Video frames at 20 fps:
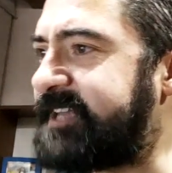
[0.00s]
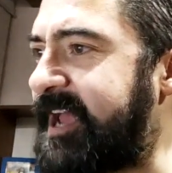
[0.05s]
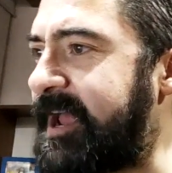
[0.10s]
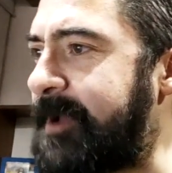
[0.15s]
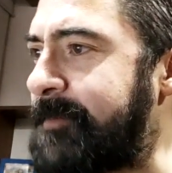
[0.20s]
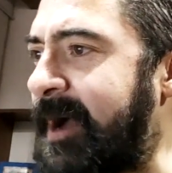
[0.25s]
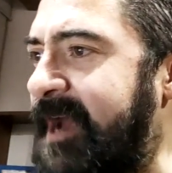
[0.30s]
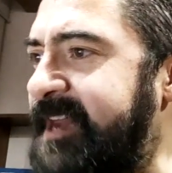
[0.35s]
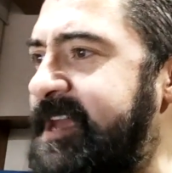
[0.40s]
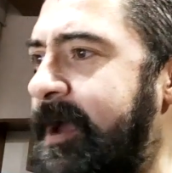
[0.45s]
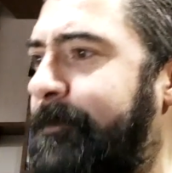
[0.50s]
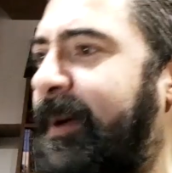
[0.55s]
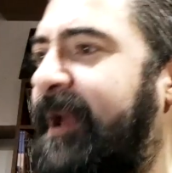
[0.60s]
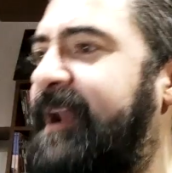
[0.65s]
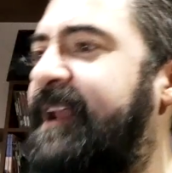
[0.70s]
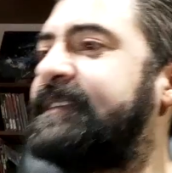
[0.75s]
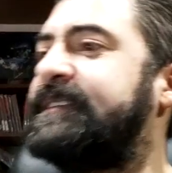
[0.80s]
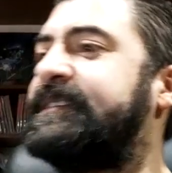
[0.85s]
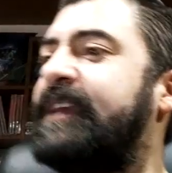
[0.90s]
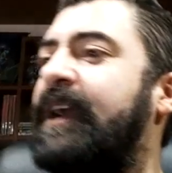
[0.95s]
de María
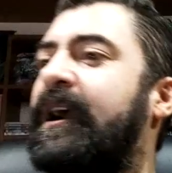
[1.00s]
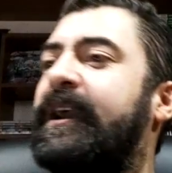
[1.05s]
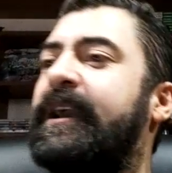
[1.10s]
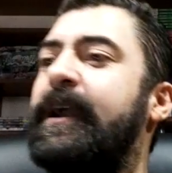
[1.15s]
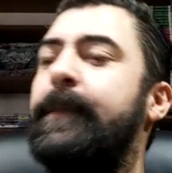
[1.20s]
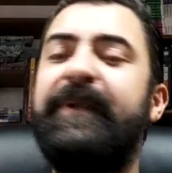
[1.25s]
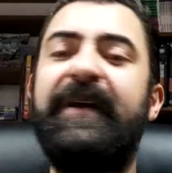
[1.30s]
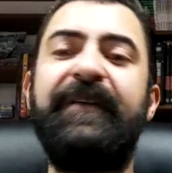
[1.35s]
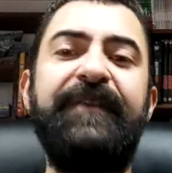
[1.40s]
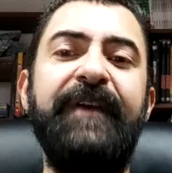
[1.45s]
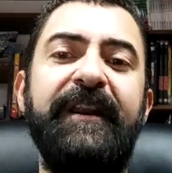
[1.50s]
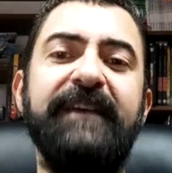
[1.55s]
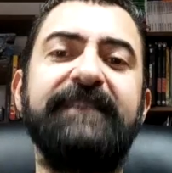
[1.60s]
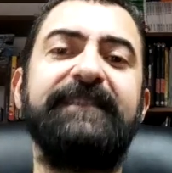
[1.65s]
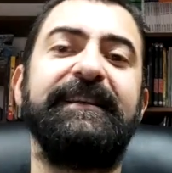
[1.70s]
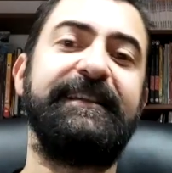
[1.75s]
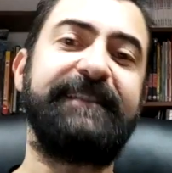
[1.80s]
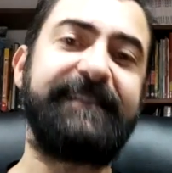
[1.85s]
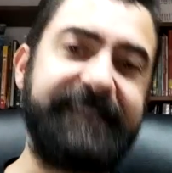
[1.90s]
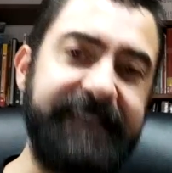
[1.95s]
Palencia. ¿Qué
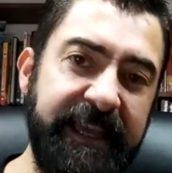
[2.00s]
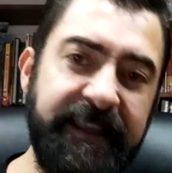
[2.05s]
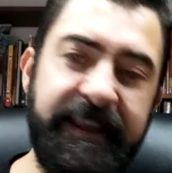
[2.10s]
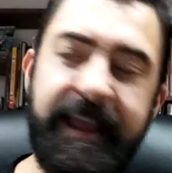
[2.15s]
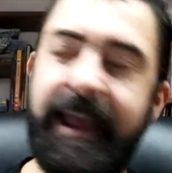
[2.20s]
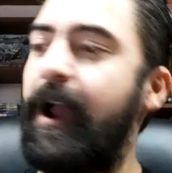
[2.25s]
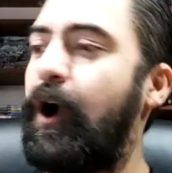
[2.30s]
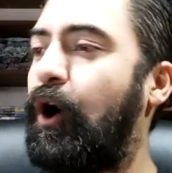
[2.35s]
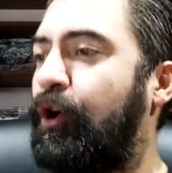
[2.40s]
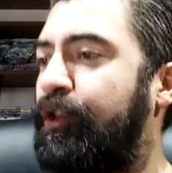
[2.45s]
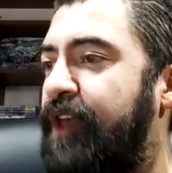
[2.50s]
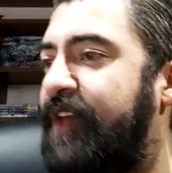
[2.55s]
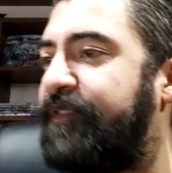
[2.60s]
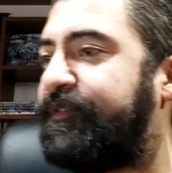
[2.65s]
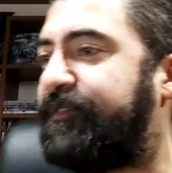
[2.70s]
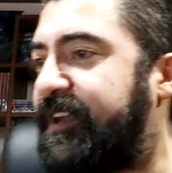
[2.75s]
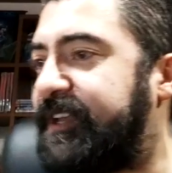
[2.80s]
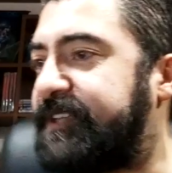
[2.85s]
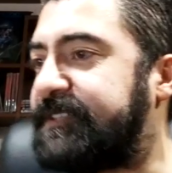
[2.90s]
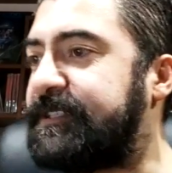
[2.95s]
prefieres, cine o
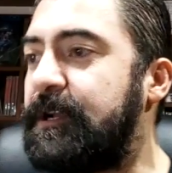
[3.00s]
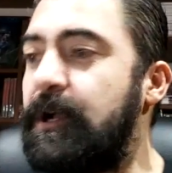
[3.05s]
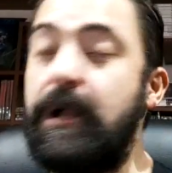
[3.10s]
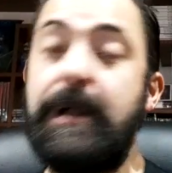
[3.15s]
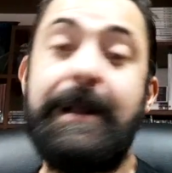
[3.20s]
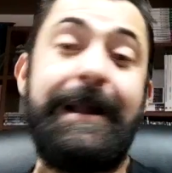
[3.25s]
Netflix?